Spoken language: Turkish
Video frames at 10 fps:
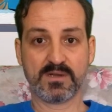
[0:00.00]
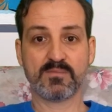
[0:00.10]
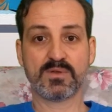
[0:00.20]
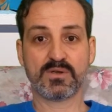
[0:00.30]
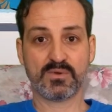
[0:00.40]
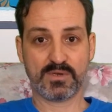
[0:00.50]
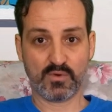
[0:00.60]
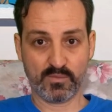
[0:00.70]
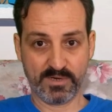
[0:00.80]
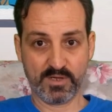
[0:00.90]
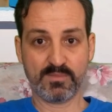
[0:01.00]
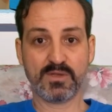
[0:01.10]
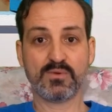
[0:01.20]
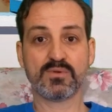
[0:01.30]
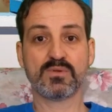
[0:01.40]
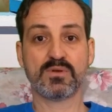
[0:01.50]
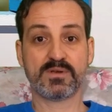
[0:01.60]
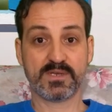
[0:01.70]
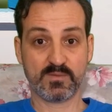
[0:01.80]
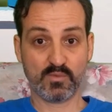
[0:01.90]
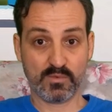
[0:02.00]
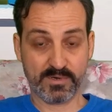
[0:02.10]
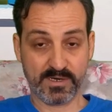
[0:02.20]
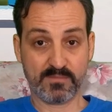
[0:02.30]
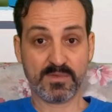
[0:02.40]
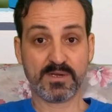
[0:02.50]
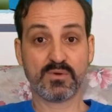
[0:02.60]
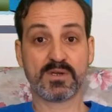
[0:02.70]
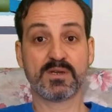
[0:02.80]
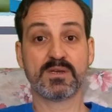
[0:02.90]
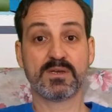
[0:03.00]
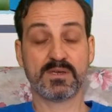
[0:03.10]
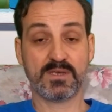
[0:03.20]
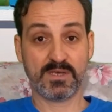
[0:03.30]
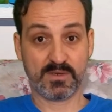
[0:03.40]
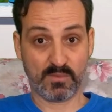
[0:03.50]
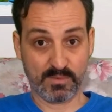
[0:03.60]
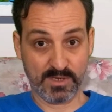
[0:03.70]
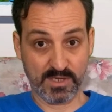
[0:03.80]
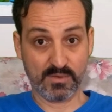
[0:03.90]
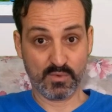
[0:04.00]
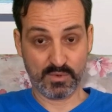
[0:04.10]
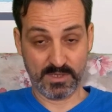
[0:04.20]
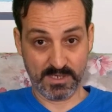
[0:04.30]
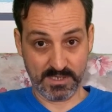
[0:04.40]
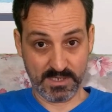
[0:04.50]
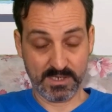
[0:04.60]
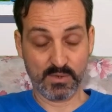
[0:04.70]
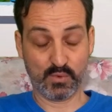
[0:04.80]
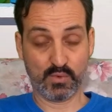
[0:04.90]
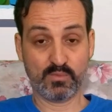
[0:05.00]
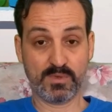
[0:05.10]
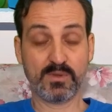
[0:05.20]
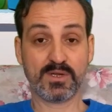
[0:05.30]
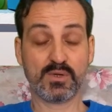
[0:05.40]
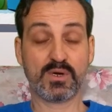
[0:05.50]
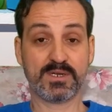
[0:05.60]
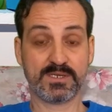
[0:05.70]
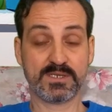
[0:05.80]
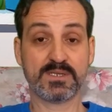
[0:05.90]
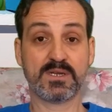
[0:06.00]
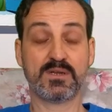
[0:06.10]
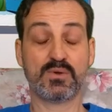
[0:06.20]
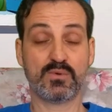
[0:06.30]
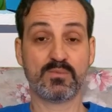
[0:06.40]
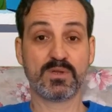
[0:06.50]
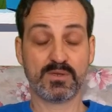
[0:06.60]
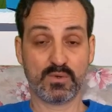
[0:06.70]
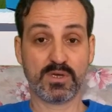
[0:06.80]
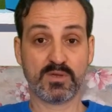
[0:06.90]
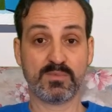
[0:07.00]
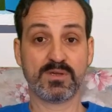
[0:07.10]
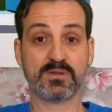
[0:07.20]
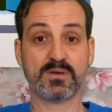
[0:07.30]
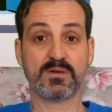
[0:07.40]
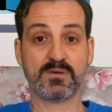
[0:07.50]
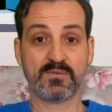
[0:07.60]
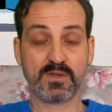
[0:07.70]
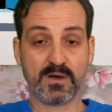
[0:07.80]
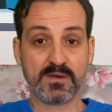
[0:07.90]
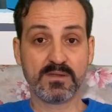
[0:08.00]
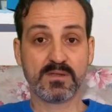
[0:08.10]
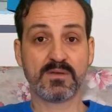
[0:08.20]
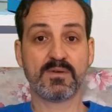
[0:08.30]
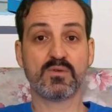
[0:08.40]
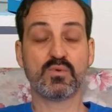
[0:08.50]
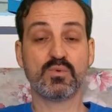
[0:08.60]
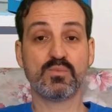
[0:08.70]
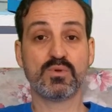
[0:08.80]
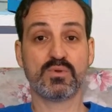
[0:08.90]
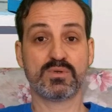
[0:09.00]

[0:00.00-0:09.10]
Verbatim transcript: Resmi rakamlara göre 15 milyon resmi olmayan rakamlara göre 25 ila 43 milyon arasında ölüme yol açmış, tarihte ve